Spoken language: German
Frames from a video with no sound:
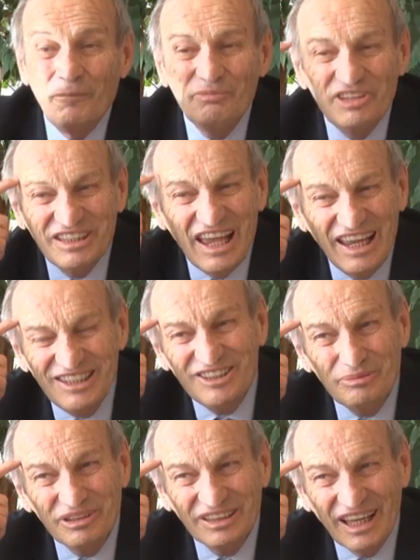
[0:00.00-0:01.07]
Und diese
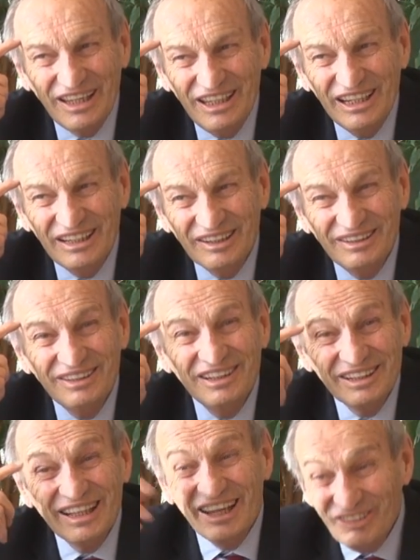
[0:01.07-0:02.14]
1,3 Kilo
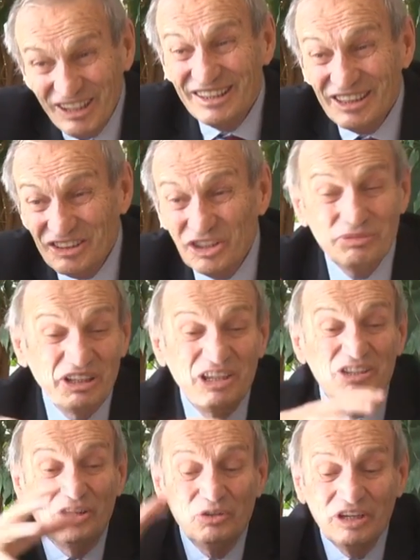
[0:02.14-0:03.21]
können das. Also wir
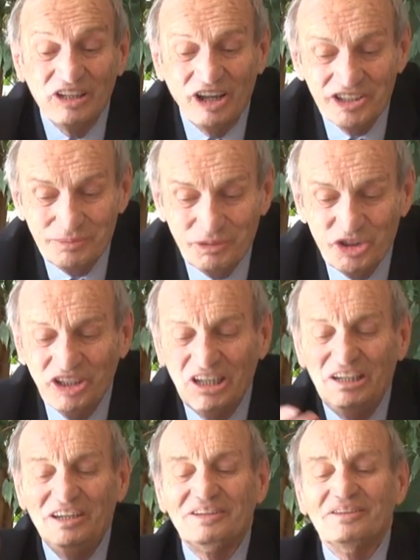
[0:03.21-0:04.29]
können ja nur einen ganz
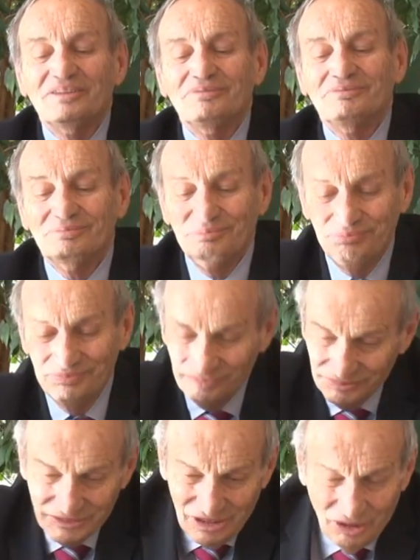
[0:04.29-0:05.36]
beschränkten
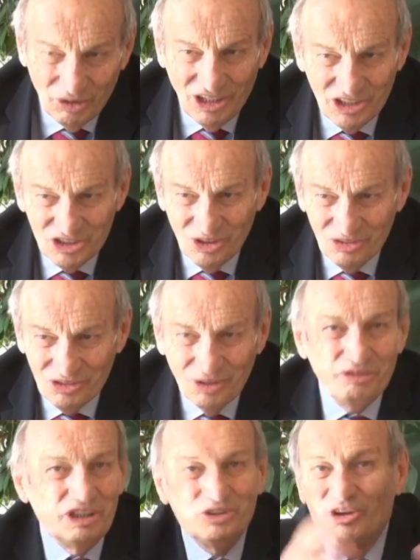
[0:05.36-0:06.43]
Horizont
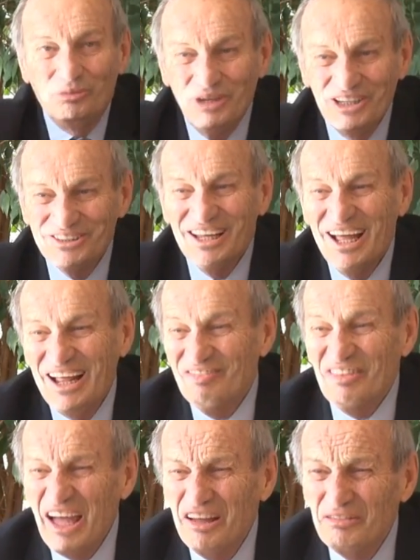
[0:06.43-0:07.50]
haben wir so Ameisen.
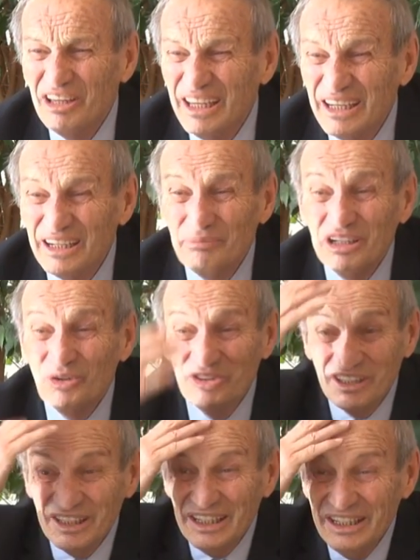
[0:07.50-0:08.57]
Nein, wir können mit
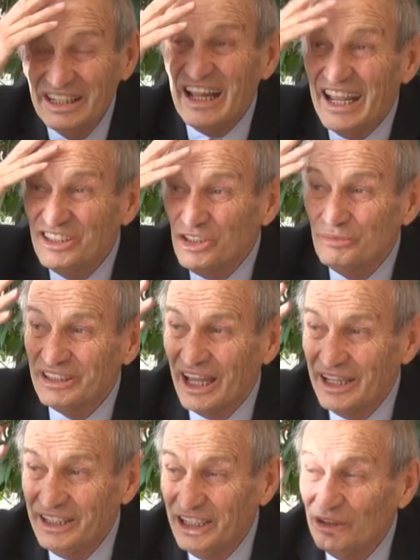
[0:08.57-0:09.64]
unserem Gehirn
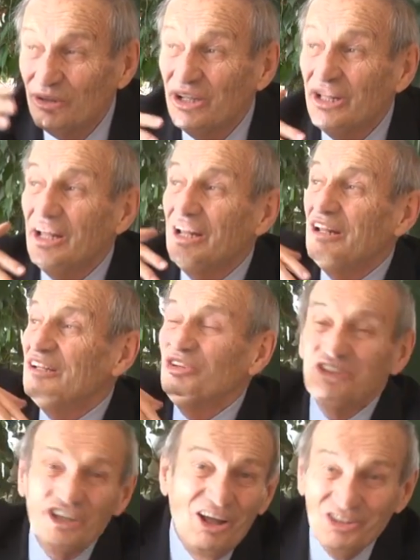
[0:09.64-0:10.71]
1,3 Kilo
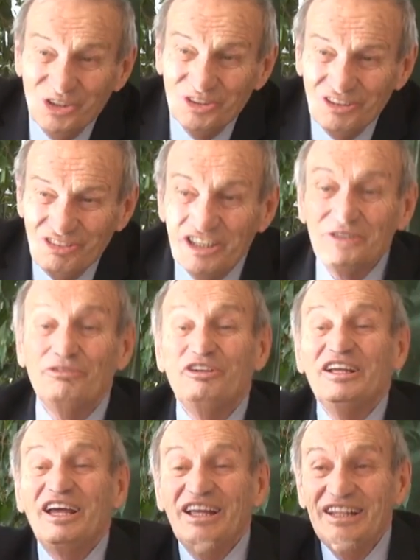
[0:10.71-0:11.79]
das ganze Universum
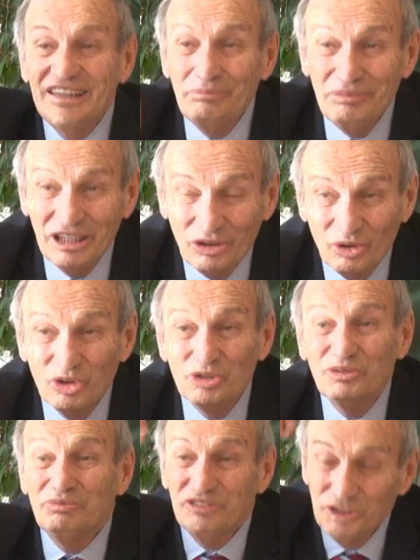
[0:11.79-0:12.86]
fliegt in den
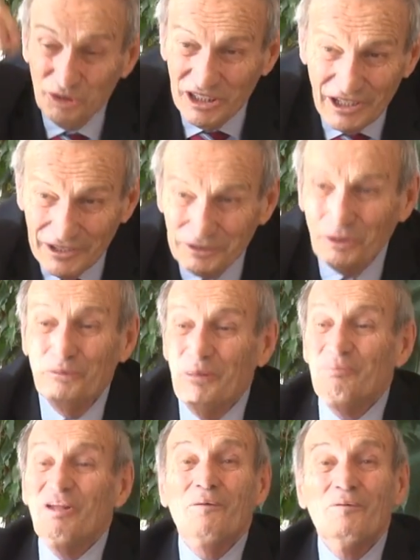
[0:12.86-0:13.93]
Mikrokosmos zu den
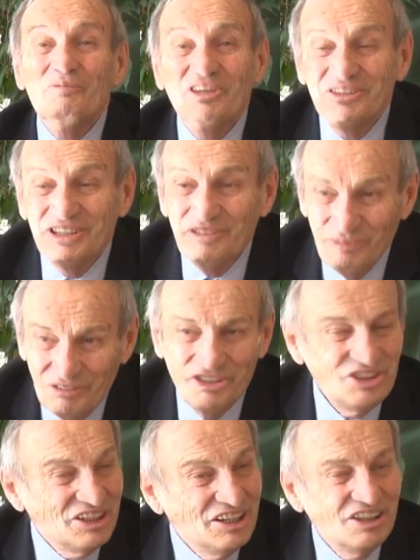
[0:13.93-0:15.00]
Atomen. Und das, wir
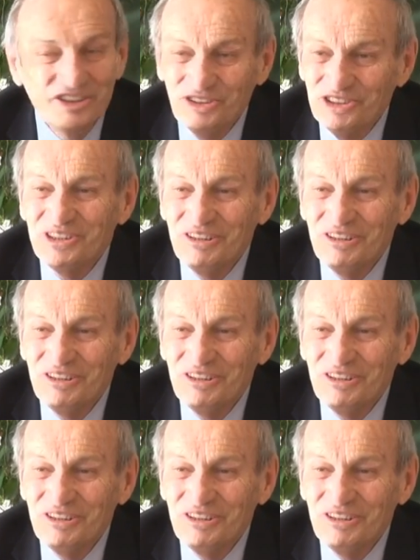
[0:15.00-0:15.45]
verstehen das also.